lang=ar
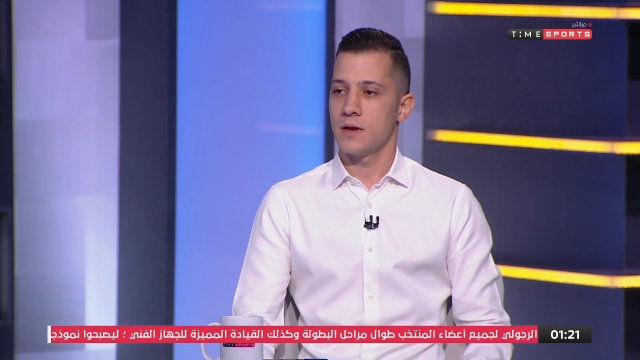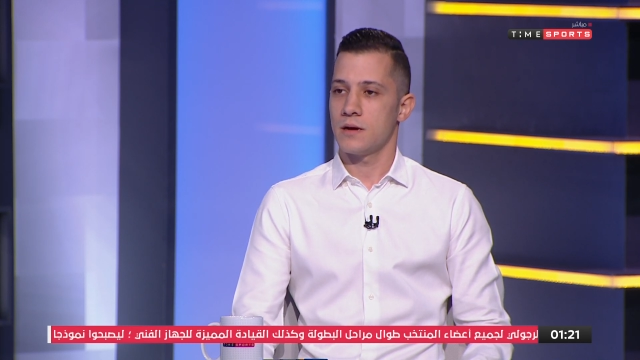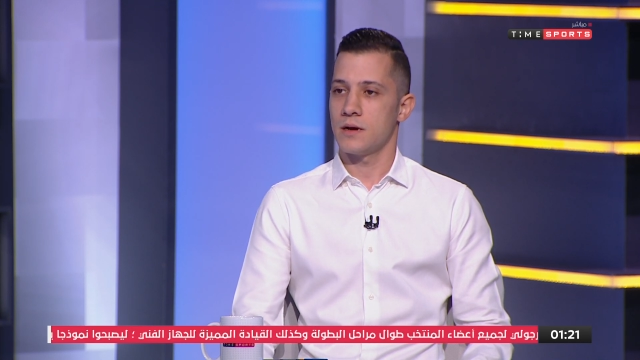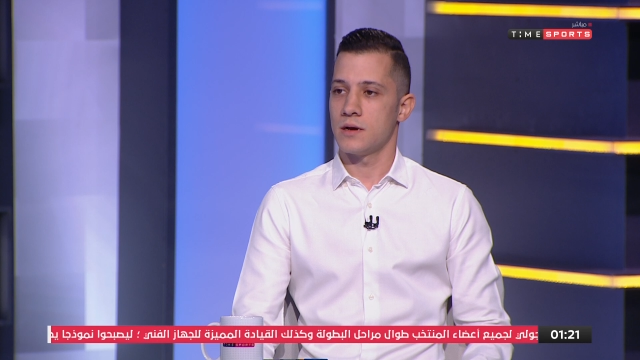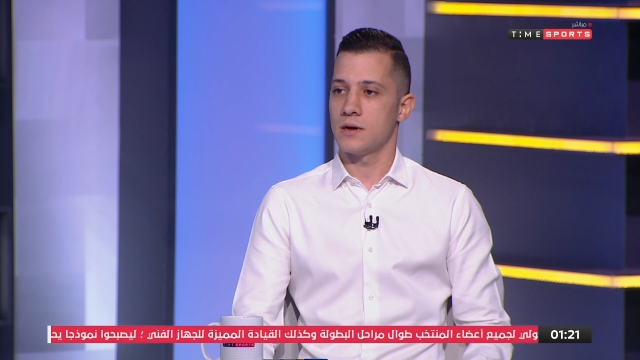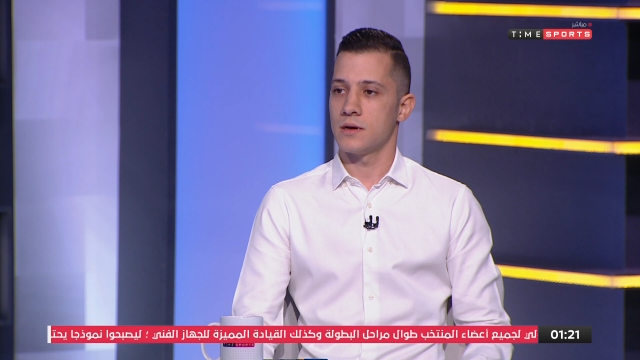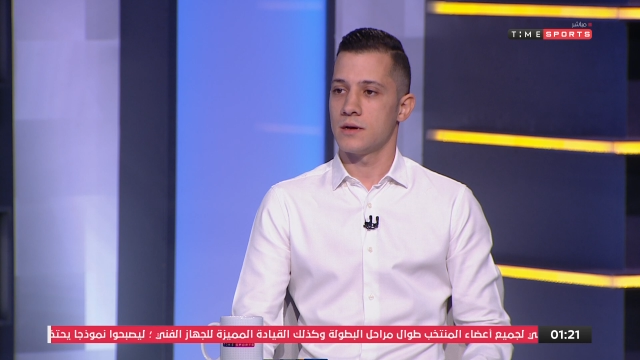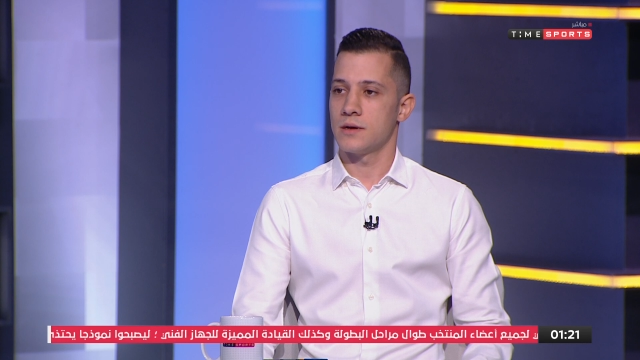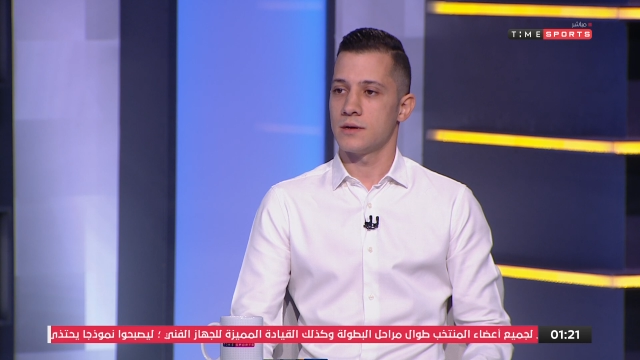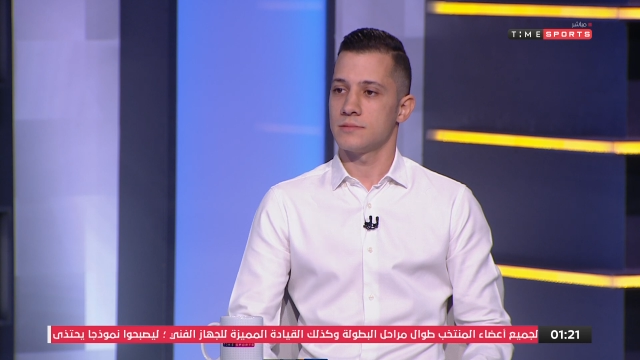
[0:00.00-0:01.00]

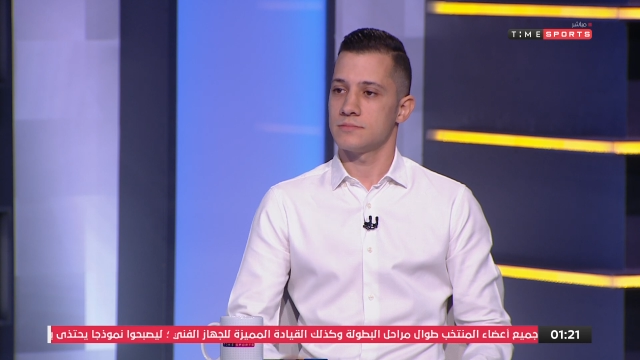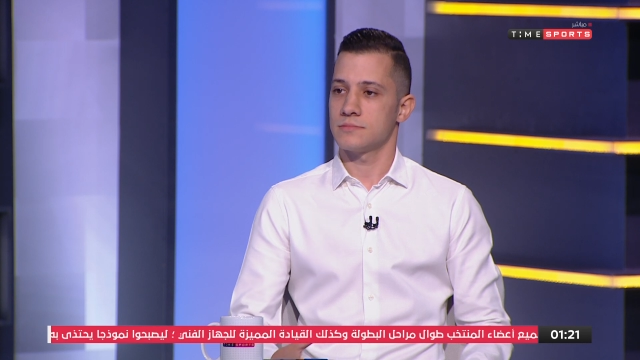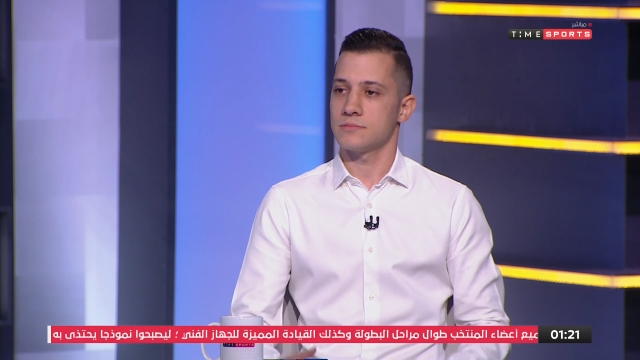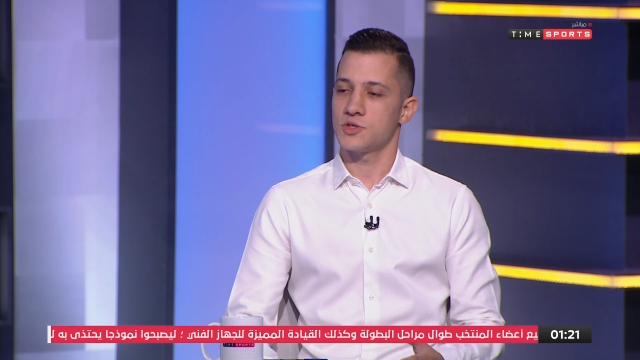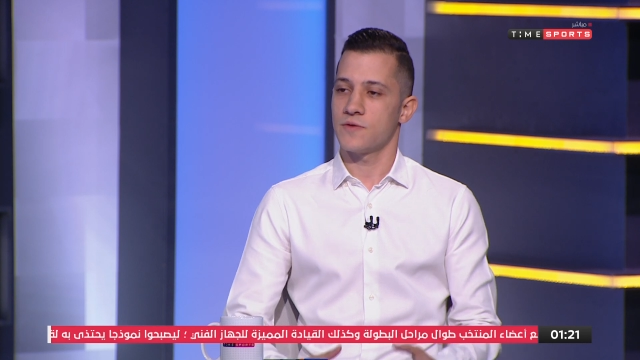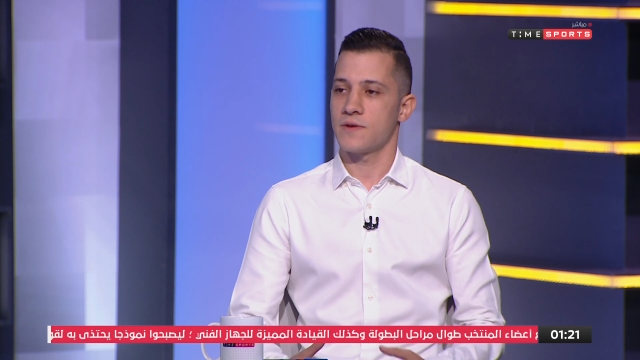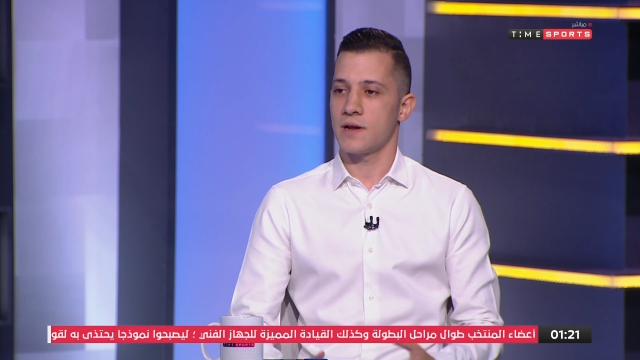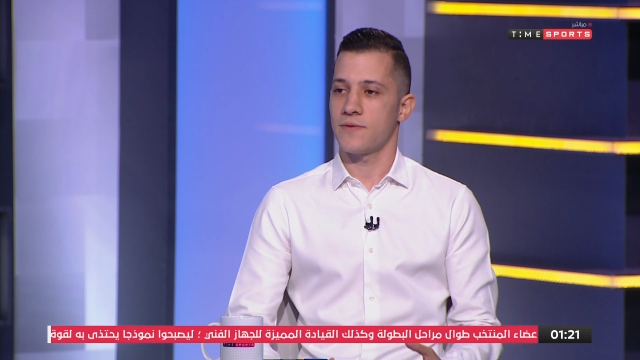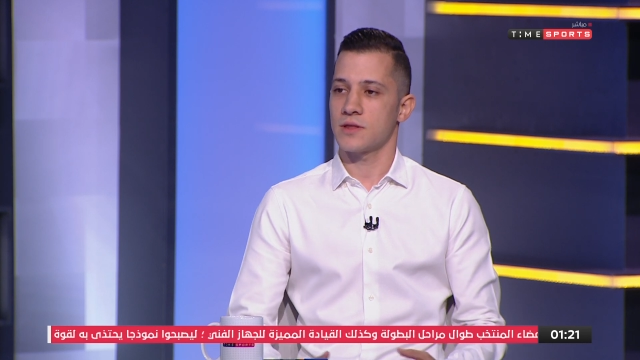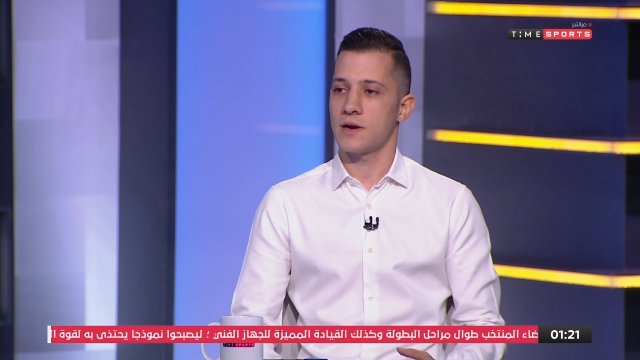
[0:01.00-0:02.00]
آه، شفنا
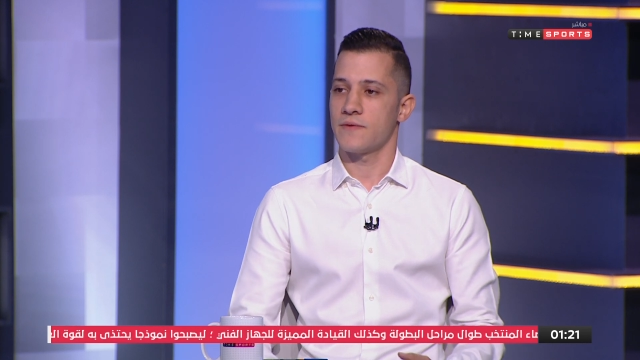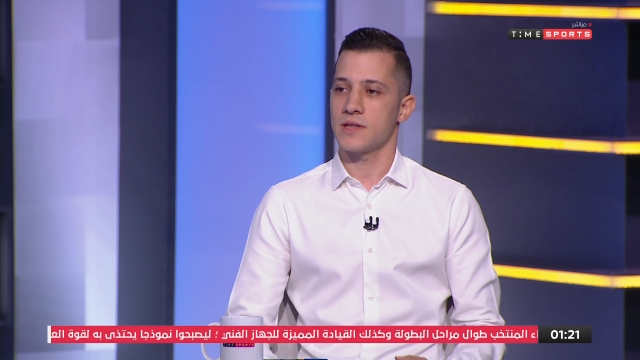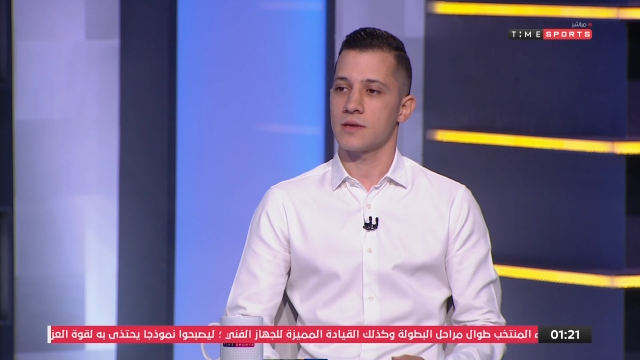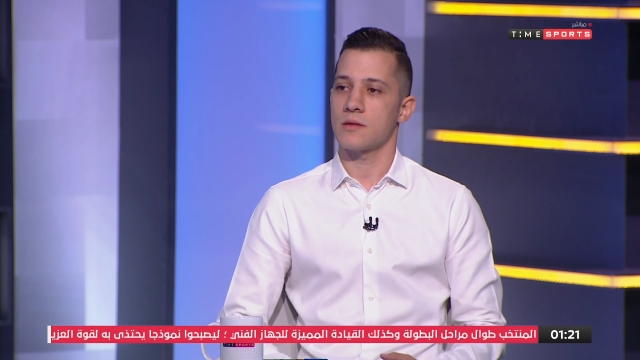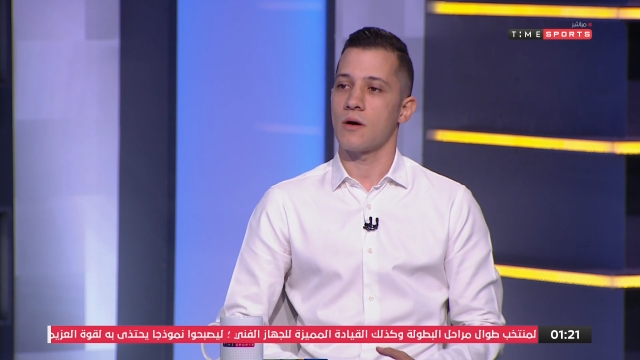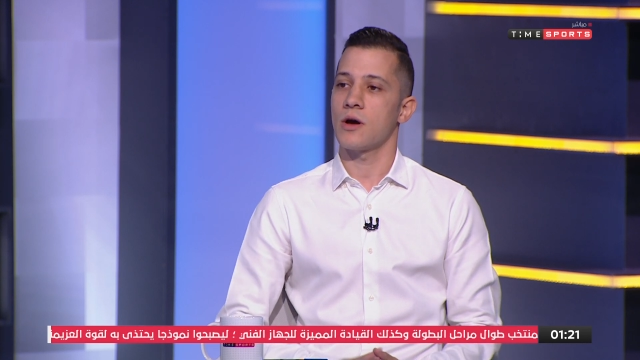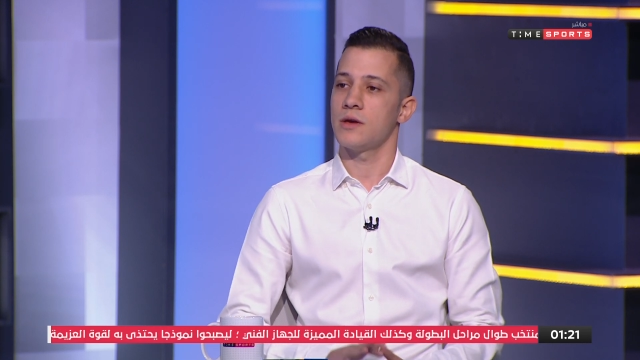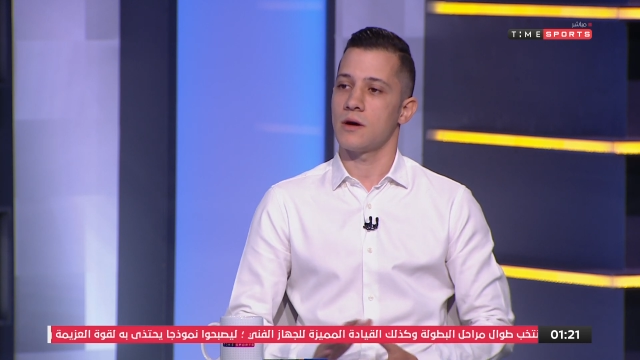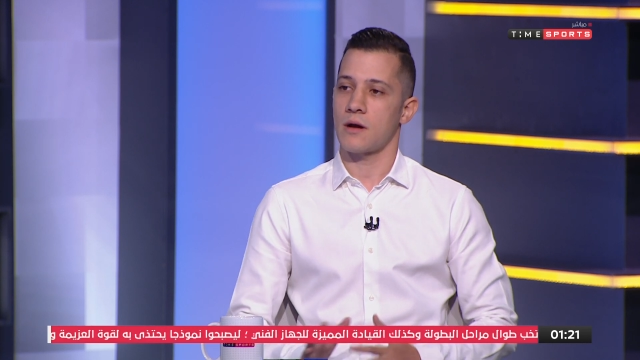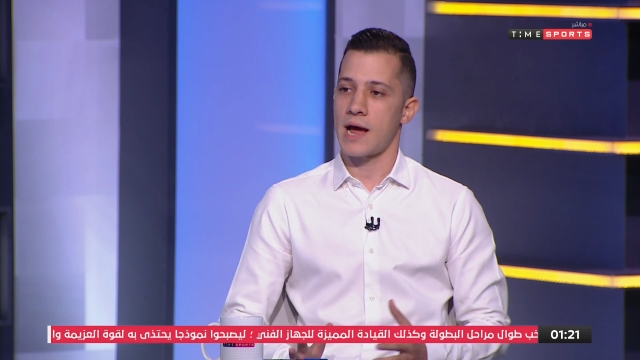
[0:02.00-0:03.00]
الفتره اللي فاتت غير